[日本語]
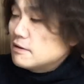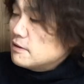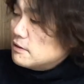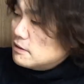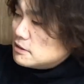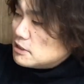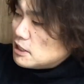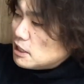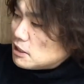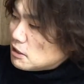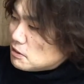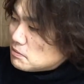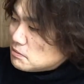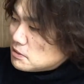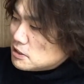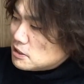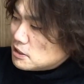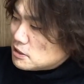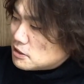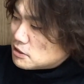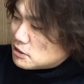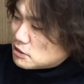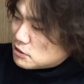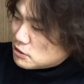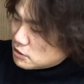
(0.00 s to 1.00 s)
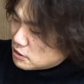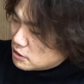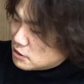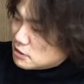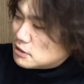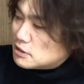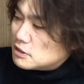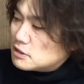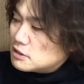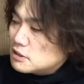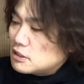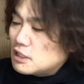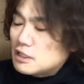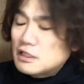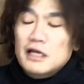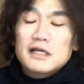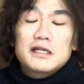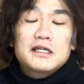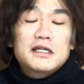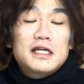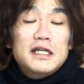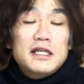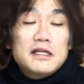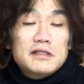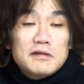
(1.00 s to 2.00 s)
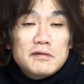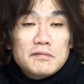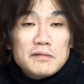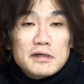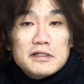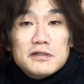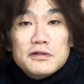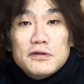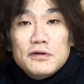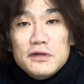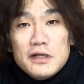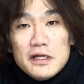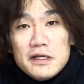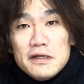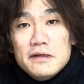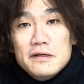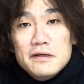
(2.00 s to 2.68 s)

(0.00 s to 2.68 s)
斜めに叩き切れてますよね。